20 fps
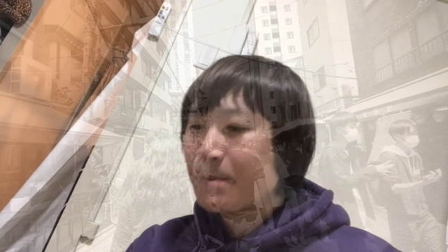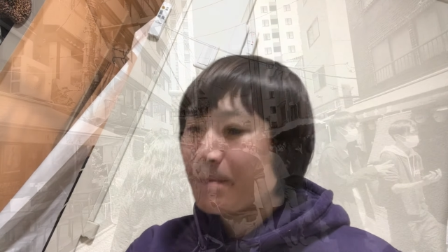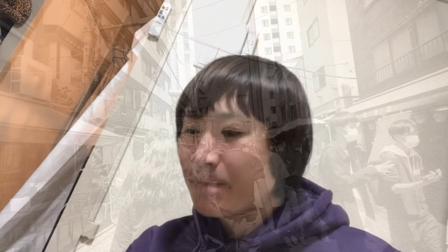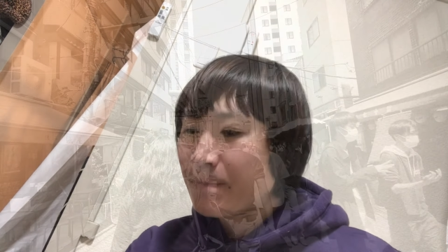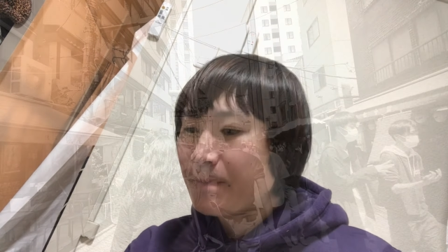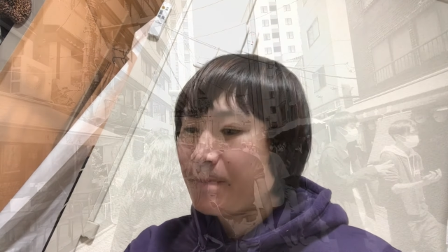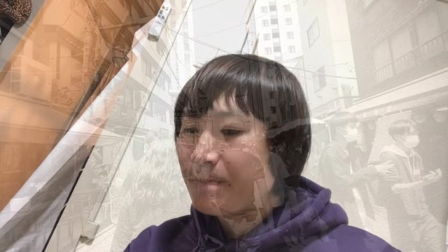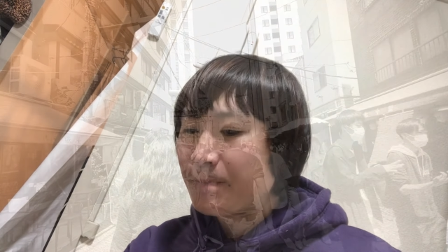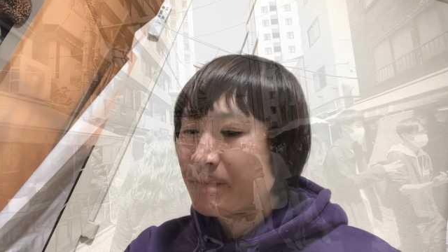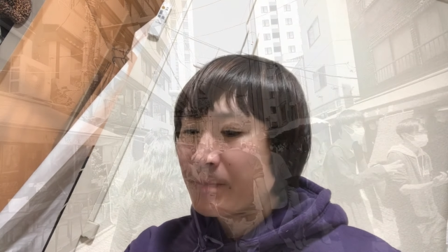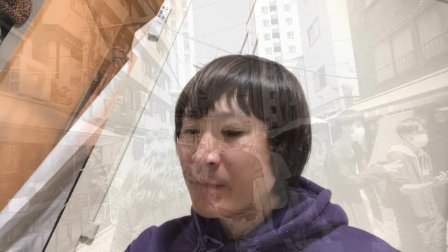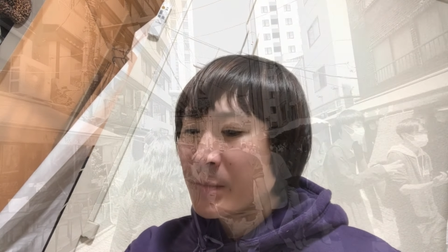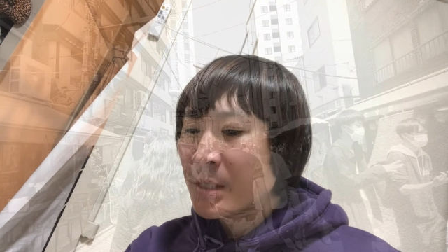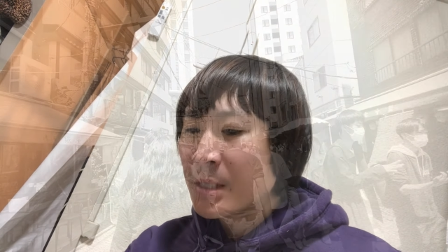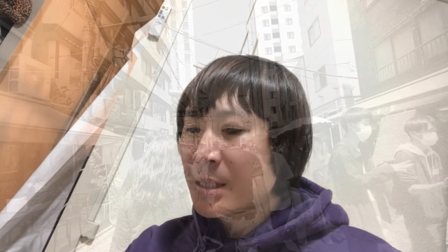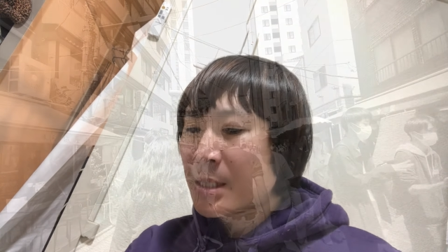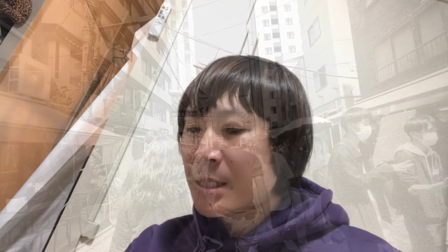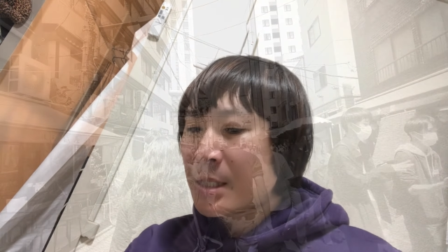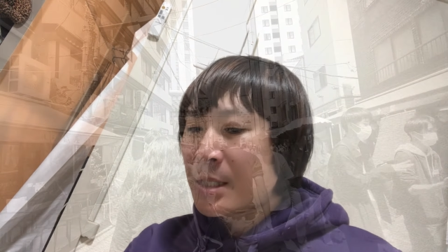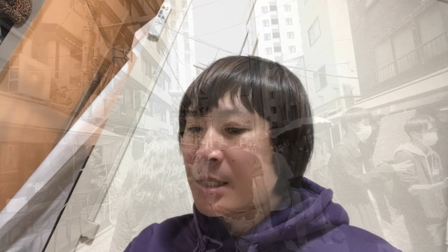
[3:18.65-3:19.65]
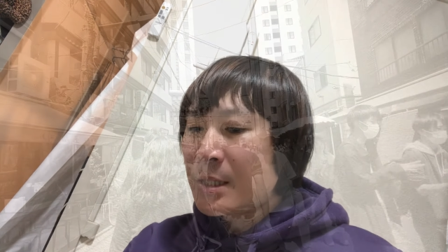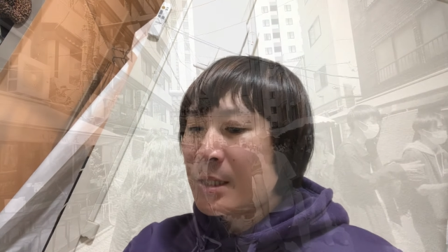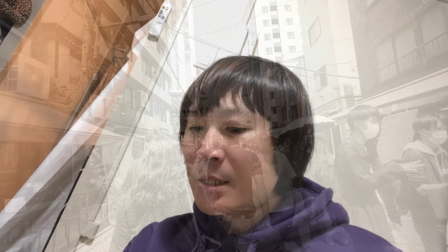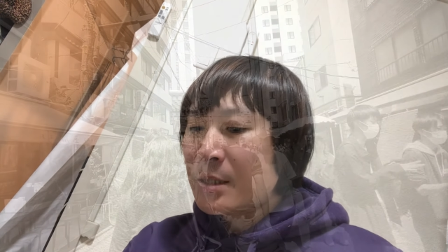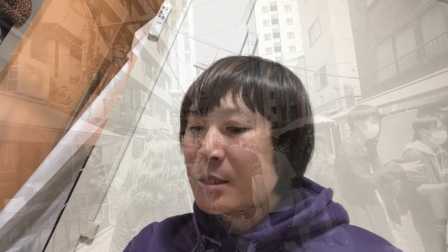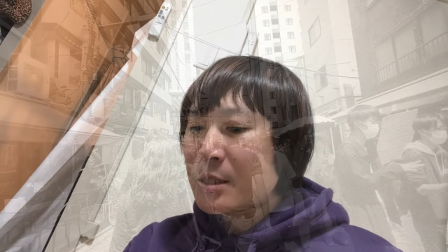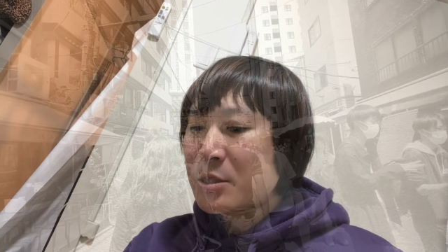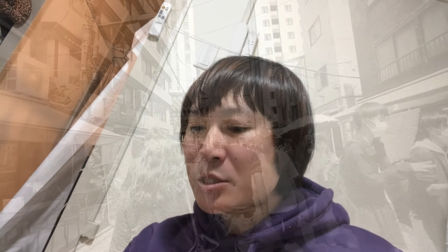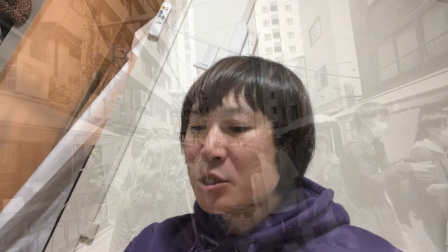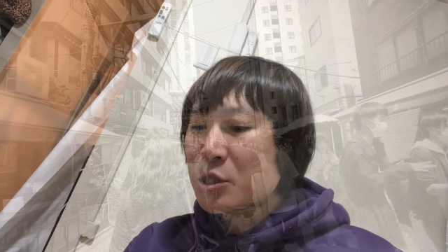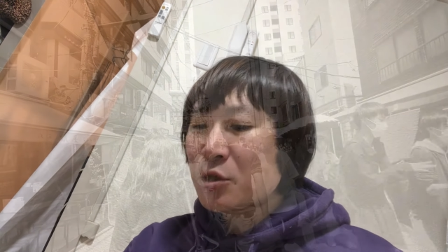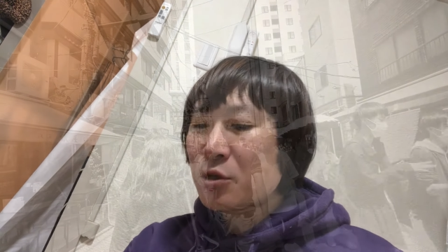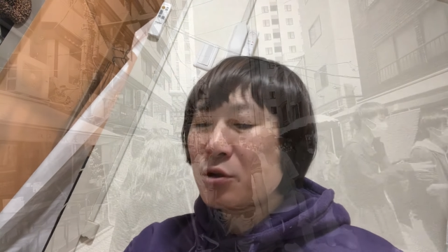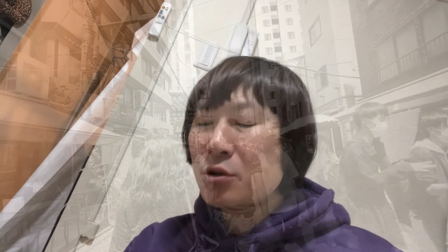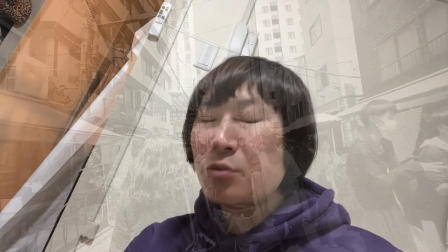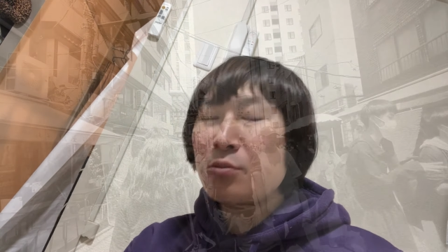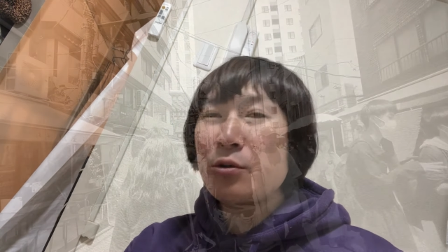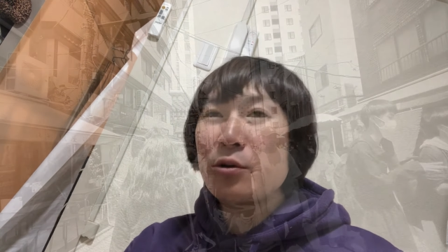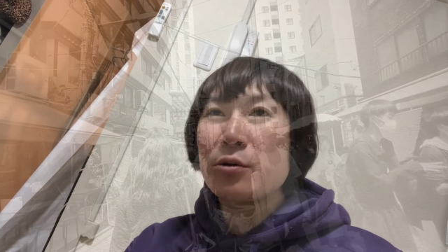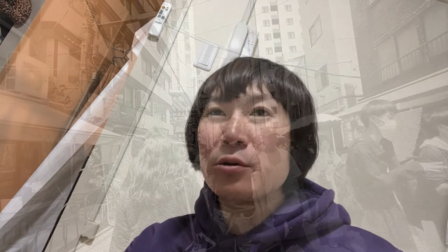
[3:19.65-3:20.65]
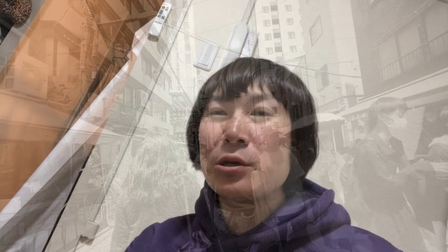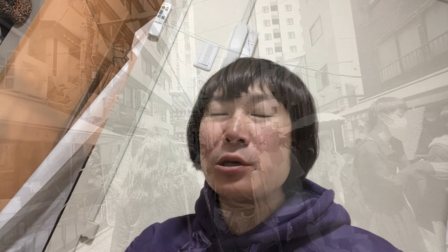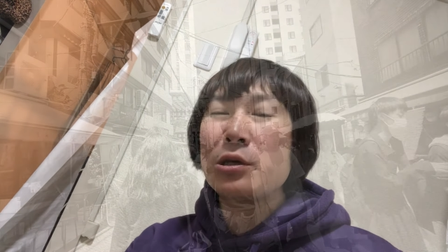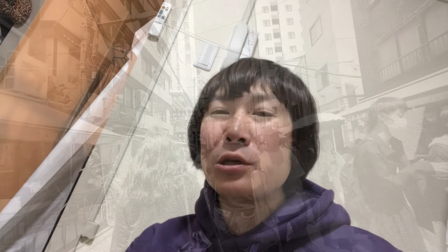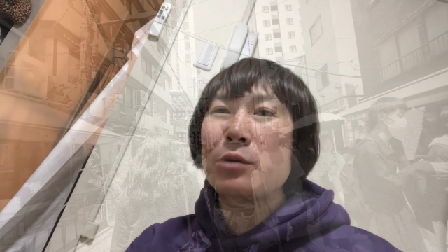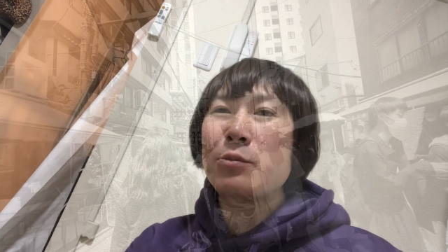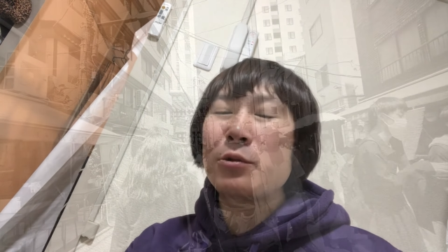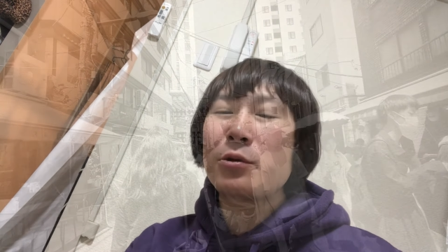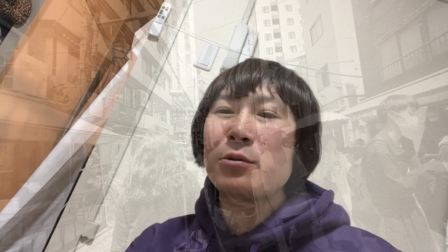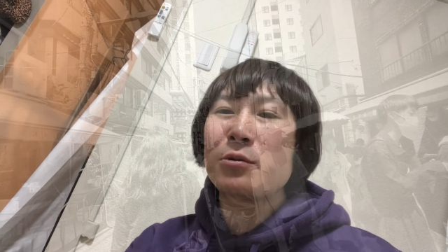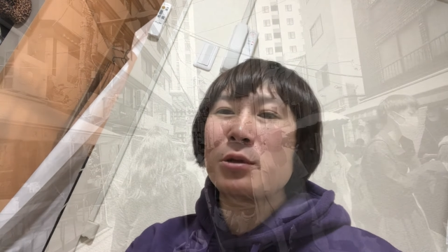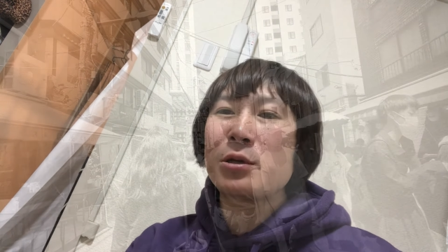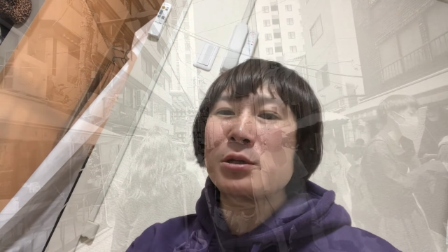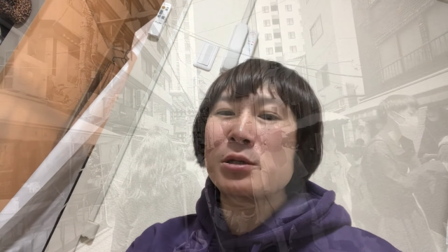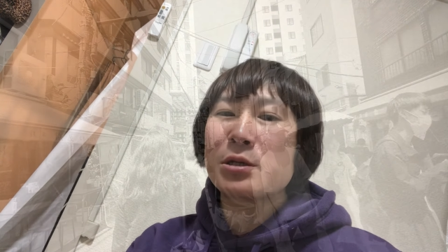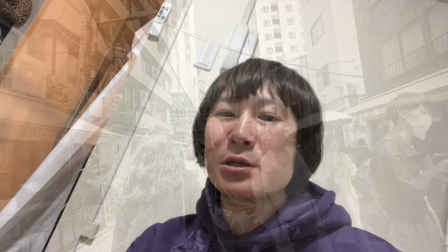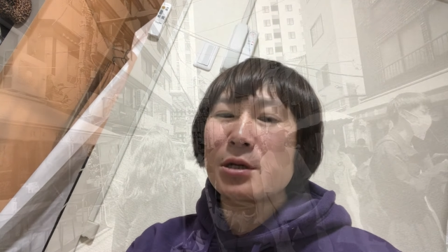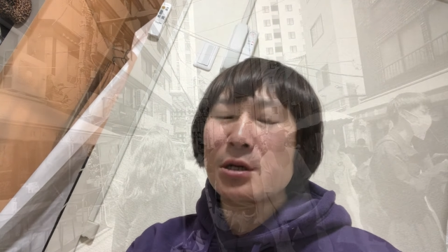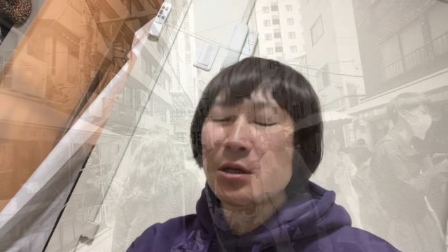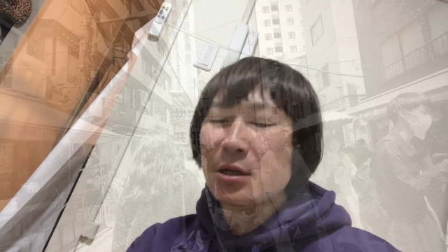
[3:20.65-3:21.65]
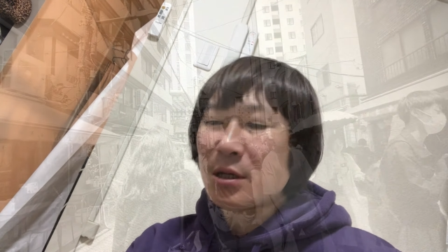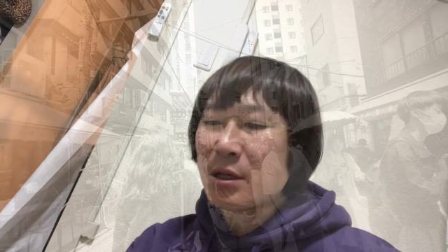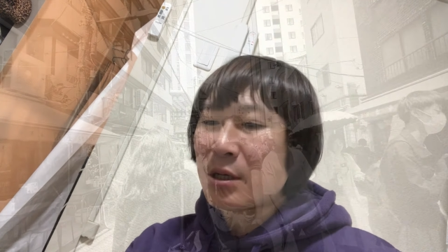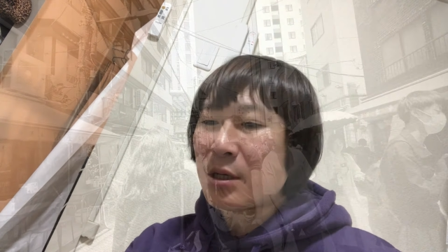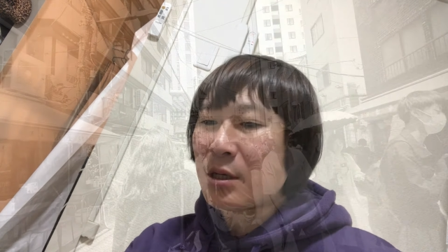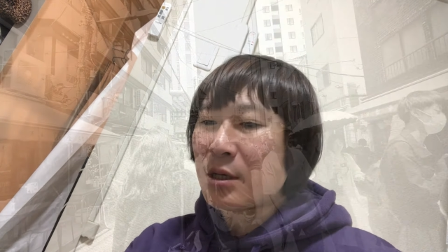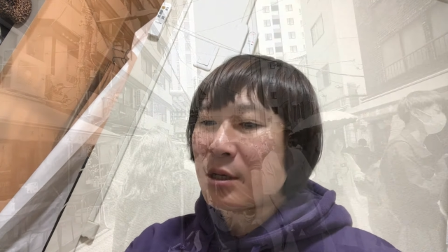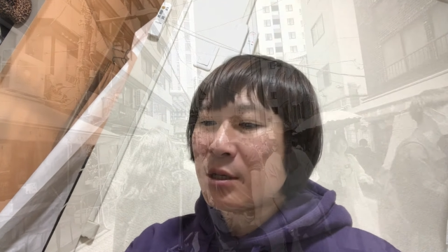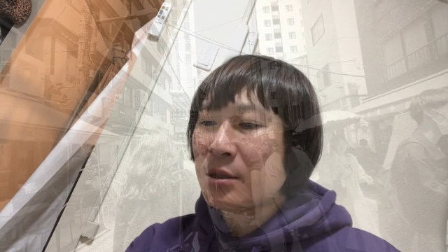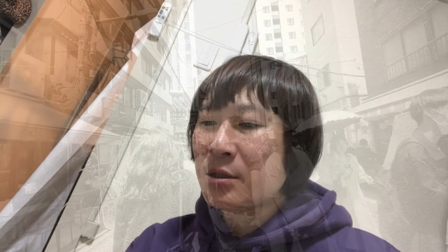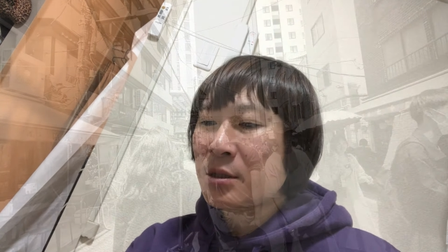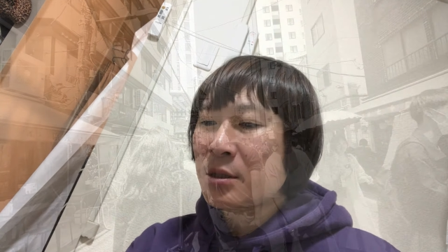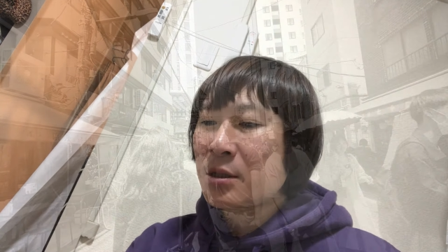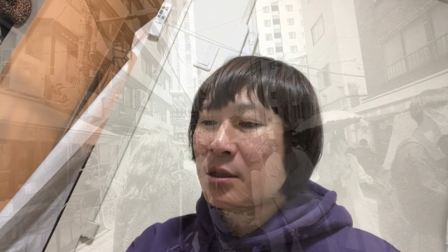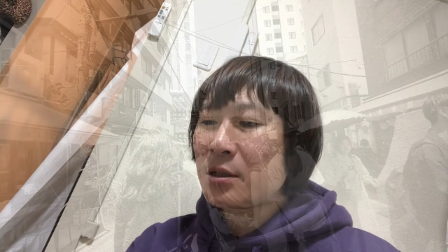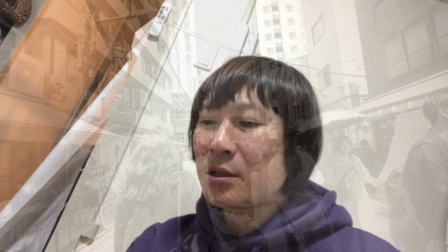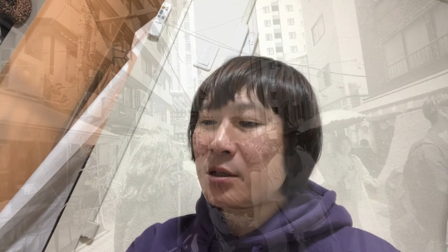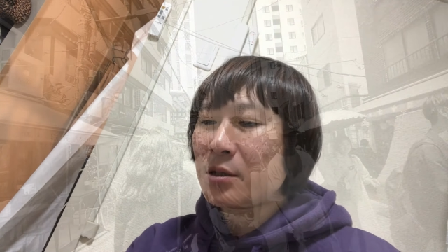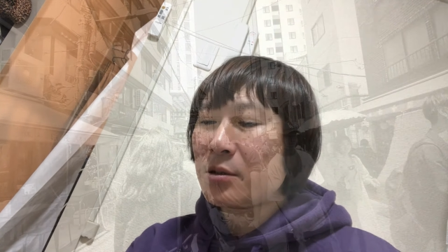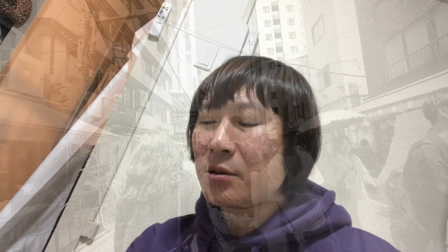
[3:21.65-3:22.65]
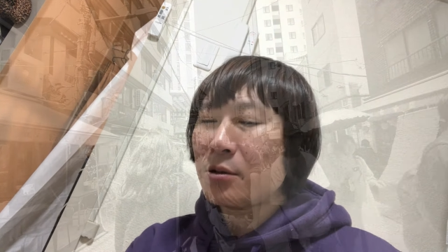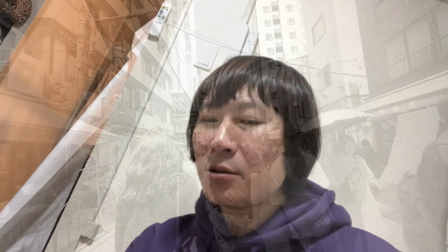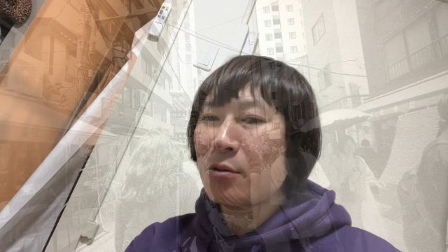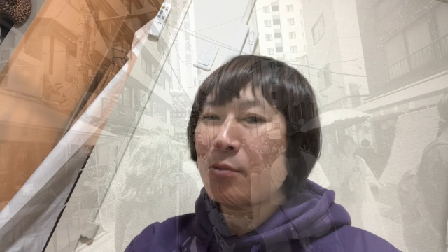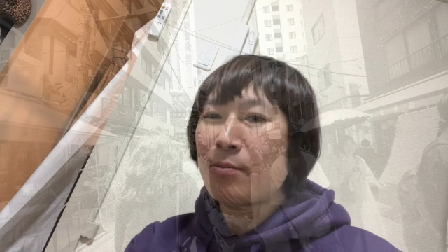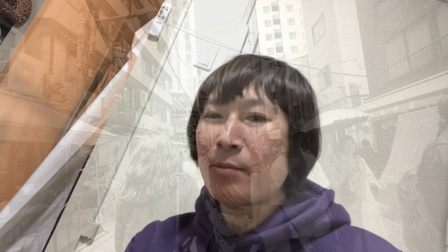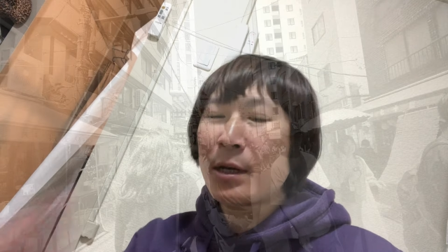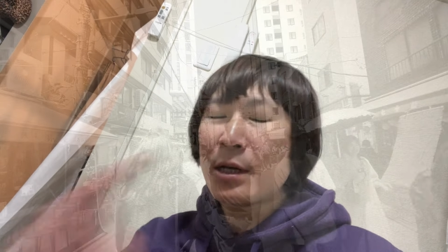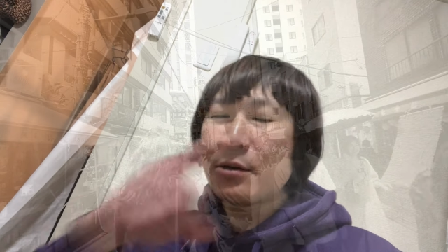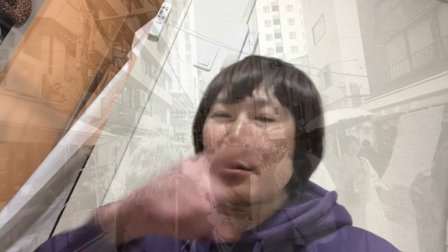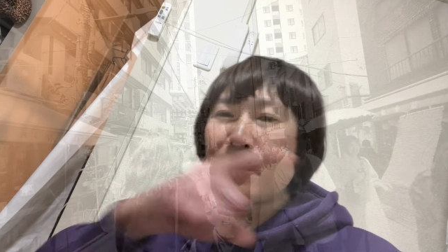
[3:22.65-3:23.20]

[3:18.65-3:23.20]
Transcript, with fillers: うん、で地球も生き物ですからいろいろバイ